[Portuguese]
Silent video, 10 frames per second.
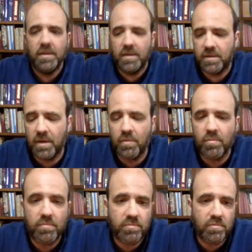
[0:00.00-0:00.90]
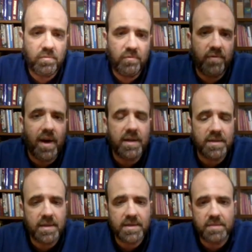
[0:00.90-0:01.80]
Então,
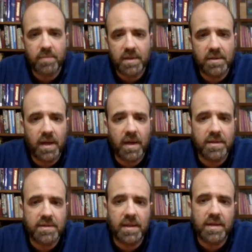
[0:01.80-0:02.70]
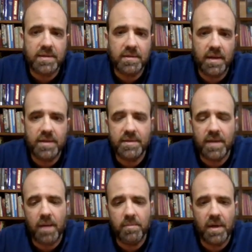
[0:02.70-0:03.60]
várias dessas bactérias, elas
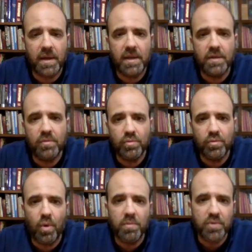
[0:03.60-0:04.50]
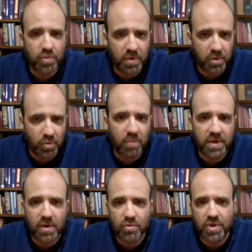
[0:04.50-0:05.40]
recebem, além do nome e
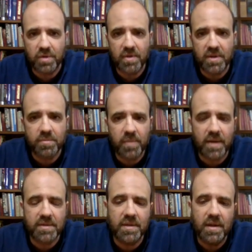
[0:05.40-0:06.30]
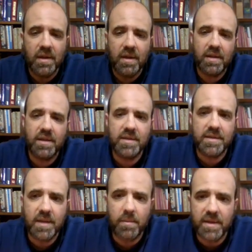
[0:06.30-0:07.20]
sobrenome, que é o gênero e a espécie, elas
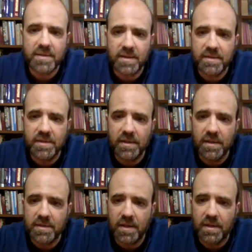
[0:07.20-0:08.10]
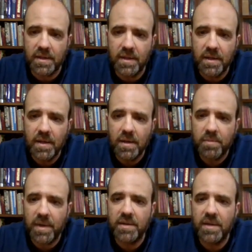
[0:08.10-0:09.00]
recebem essas siglas aqui
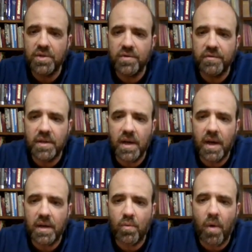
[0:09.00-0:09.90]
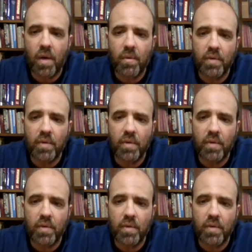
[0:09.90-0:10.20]
para identificar qual é